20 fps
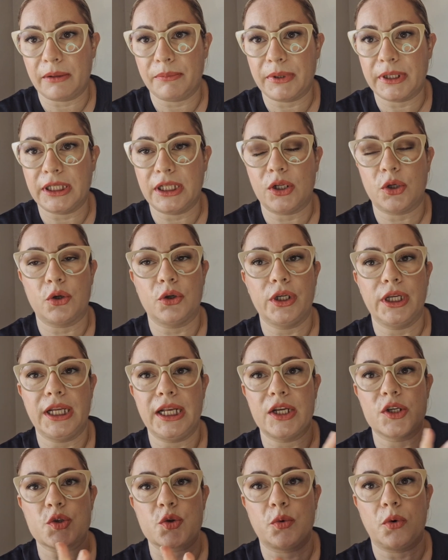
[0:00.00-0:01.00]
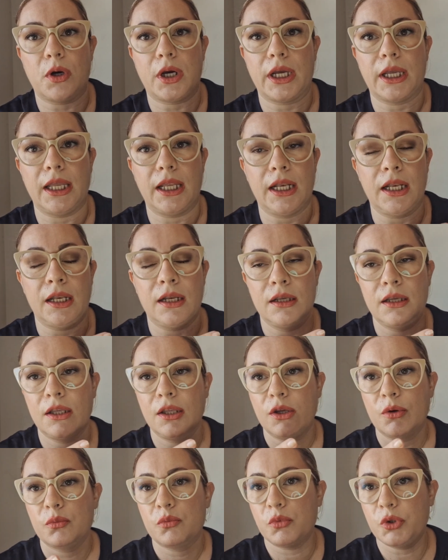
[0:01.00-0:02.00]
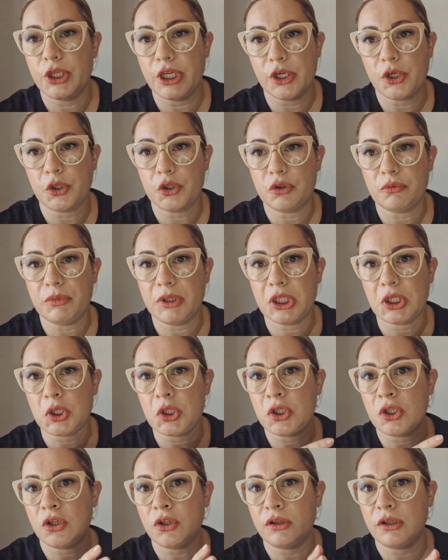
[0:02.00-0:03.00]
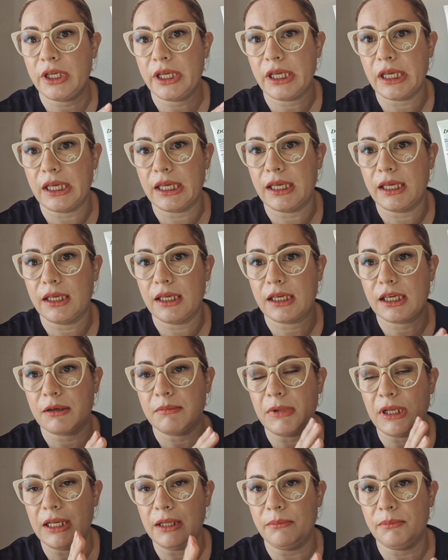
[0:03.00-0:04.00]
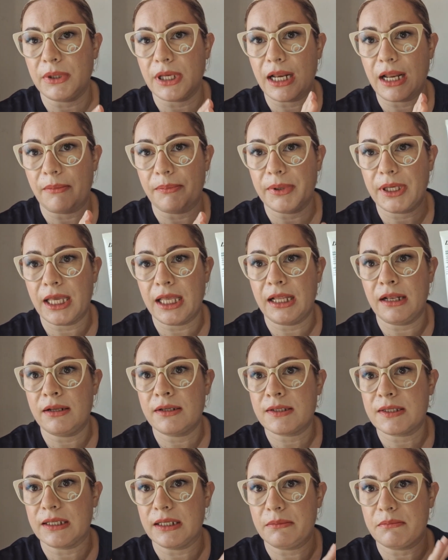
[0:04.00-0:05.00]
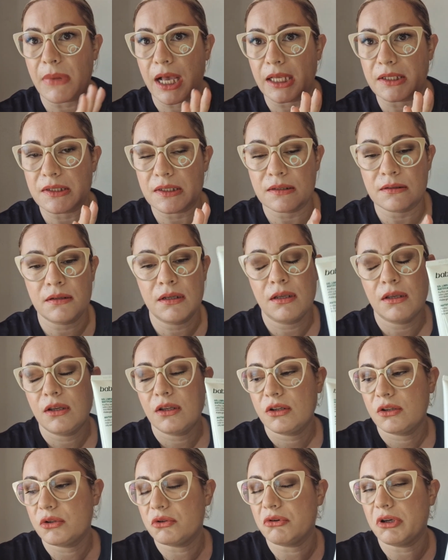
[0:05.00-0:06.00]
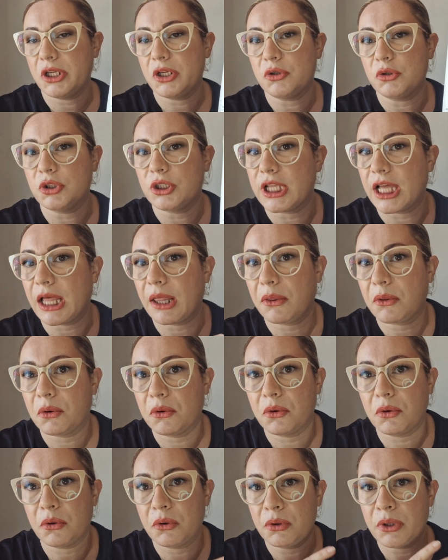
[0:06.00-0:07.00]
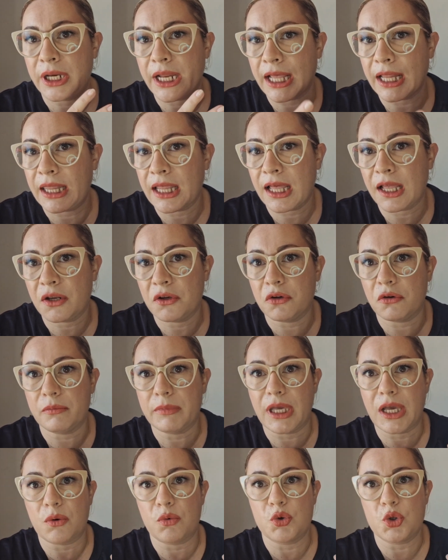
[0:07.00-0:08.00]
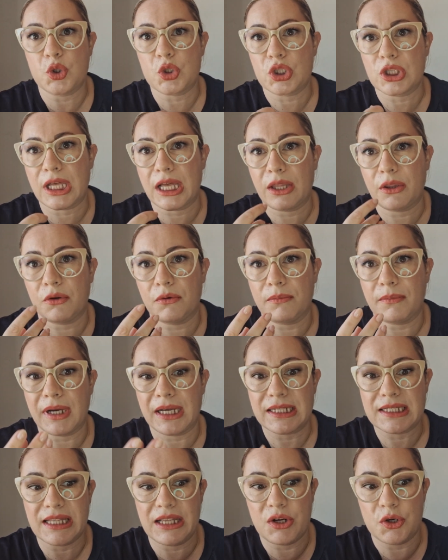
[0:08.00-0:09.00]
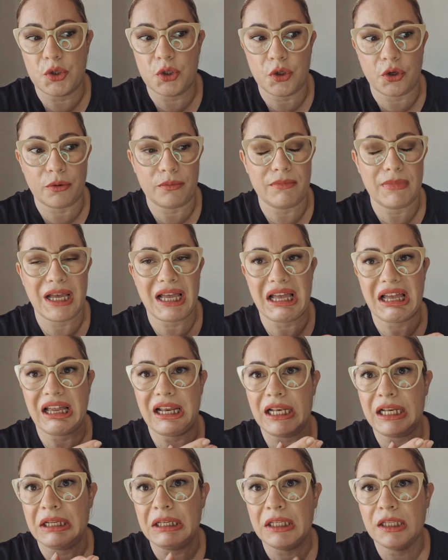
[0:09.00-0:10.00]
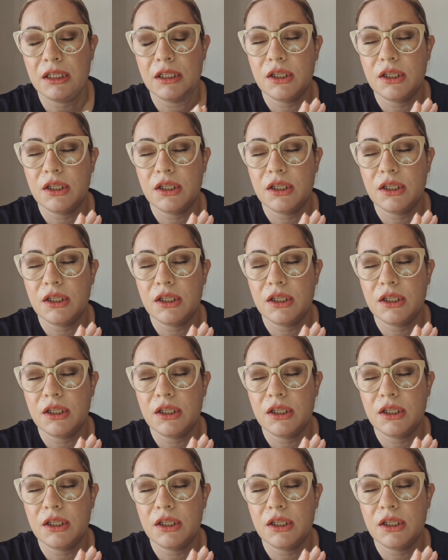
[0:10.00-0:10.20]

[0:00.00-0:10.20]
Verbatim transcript: a repetir con él, es un gel muy económico eh, que me limpia la piel sin más. No he notado nada, no me ha gustado más de lo normal,